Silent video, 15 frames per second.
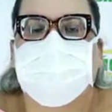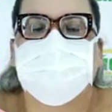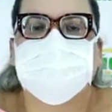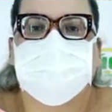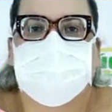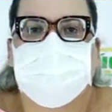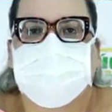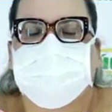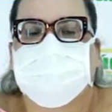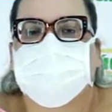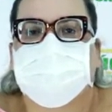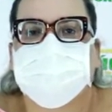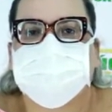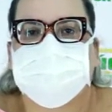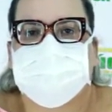em isolamento
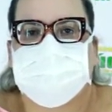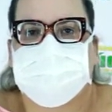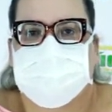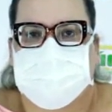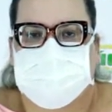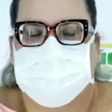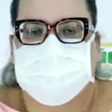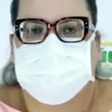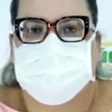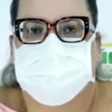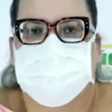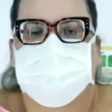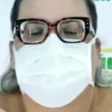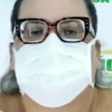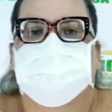domiciliar.
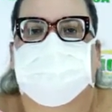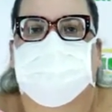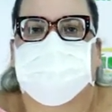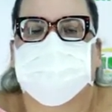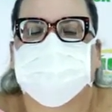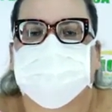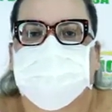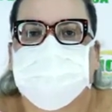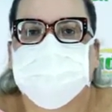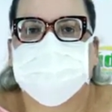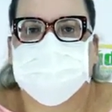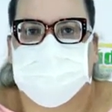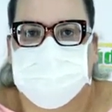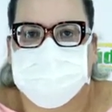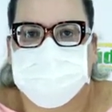Temos dois
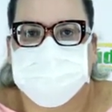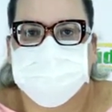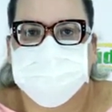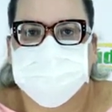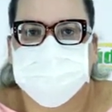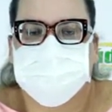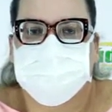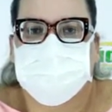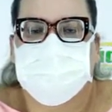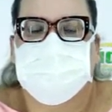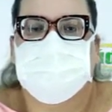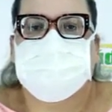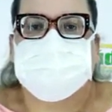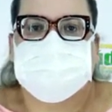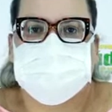óbitos
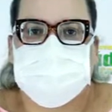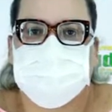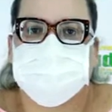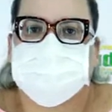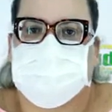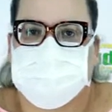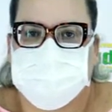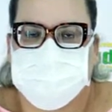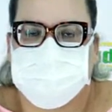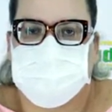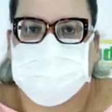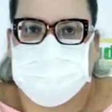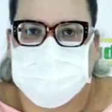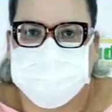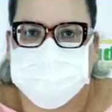e seis
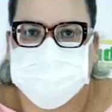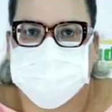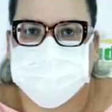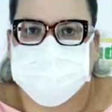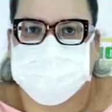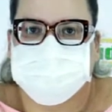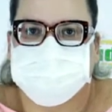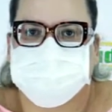recuperados.